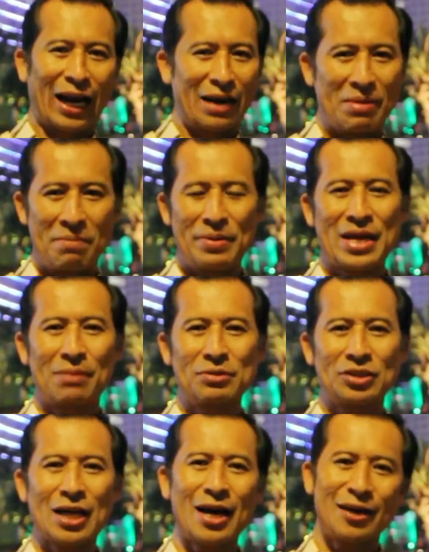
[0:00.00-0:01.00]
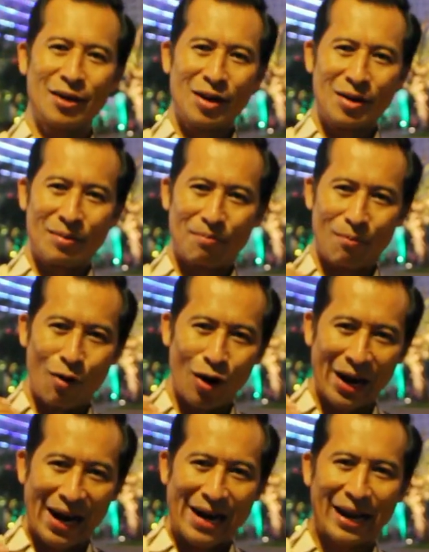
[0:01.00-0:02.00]
dengan mimpi yang besar,
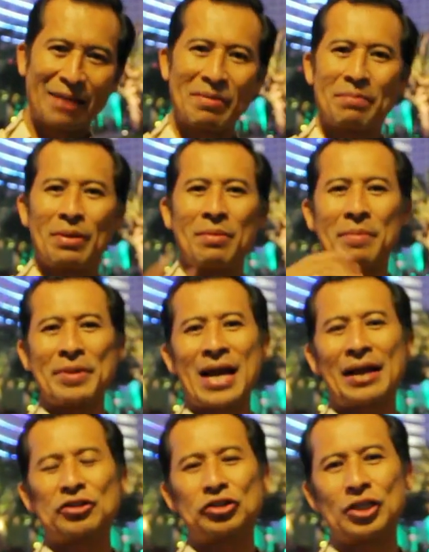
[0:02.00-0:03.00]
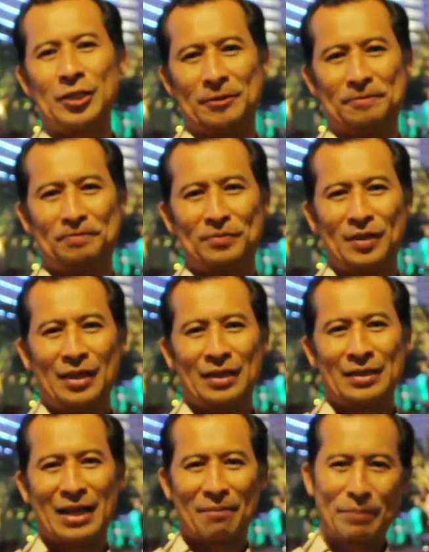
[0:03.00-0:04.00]
mulailah dengan mimpi-mimpi yang kecil.
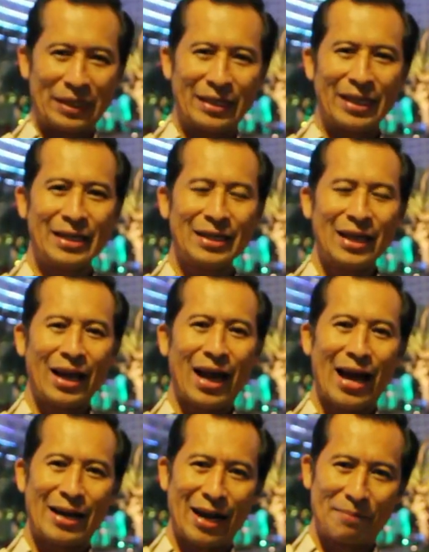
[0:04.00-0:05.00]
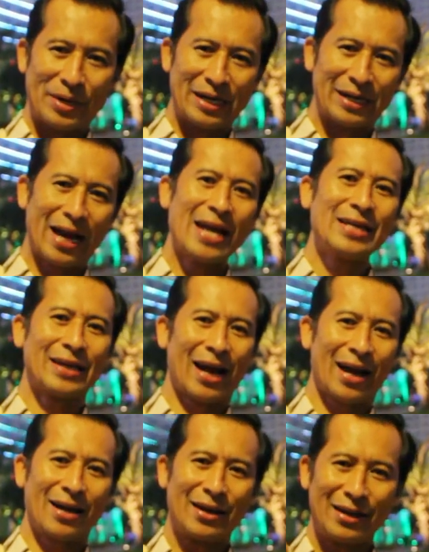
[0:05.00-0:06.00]
Yang penting Anda
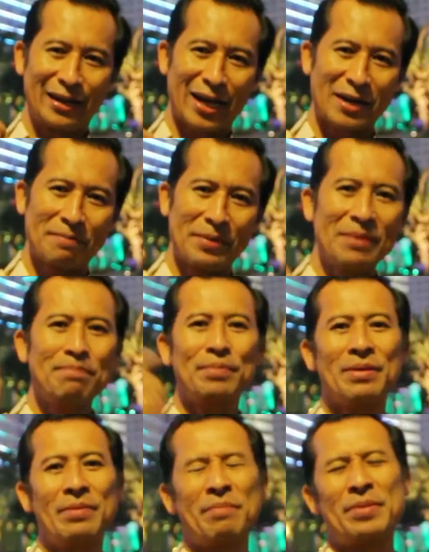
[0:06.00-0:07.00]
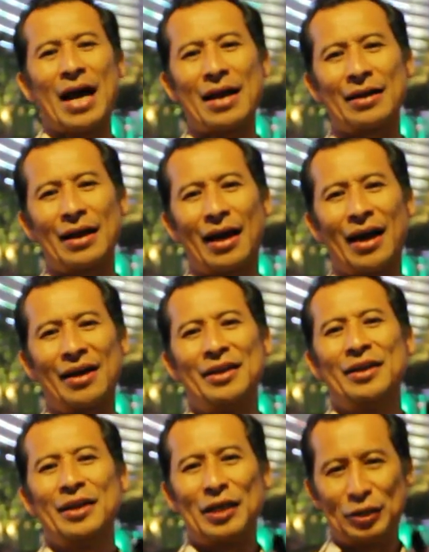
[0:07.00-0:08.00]
bergairah dengan mimpi-mimpi Anda,
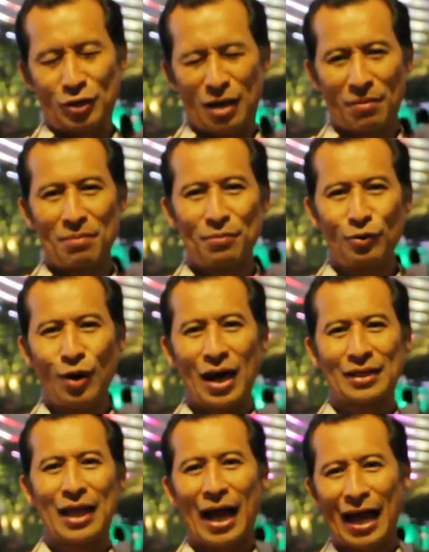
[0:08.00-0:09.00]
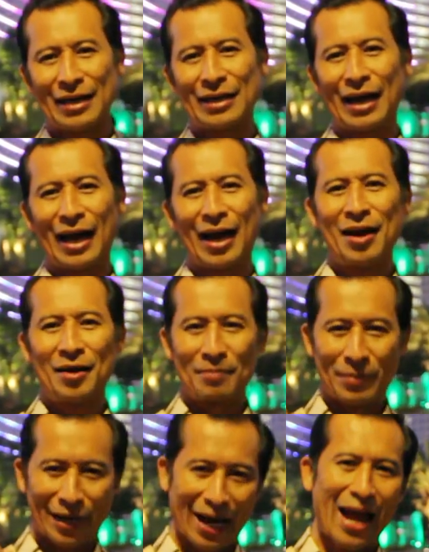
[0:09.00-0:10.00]
itu yang membuat Anda
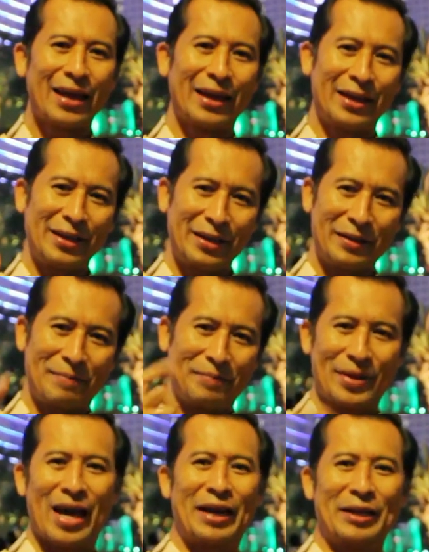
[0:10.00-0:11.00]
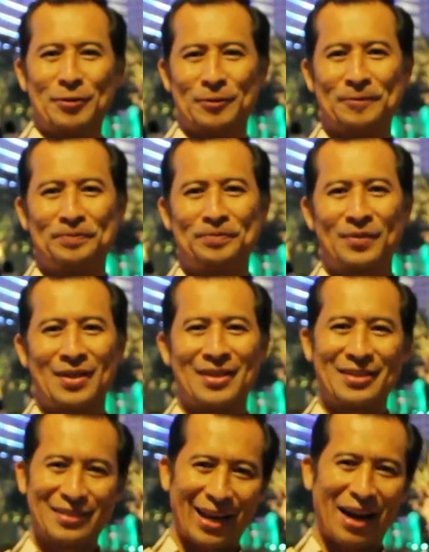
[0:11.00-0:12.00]
meraih impian itu.
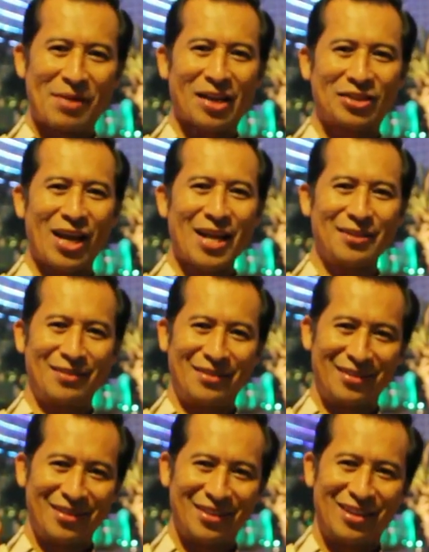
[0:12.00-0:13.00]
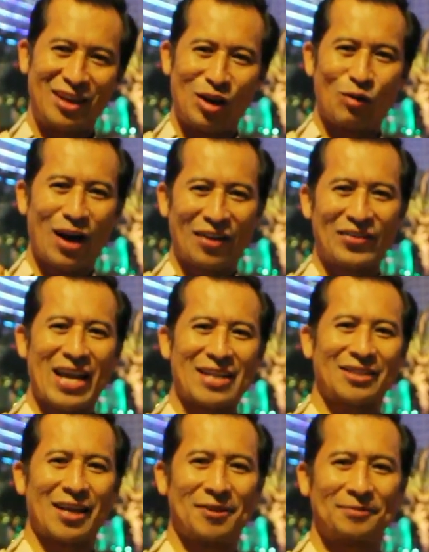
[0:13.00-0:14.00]
Salam dahsyat, luar
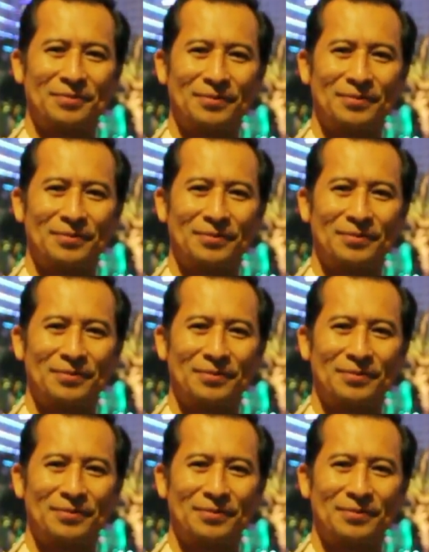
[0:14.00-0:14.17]
biasa.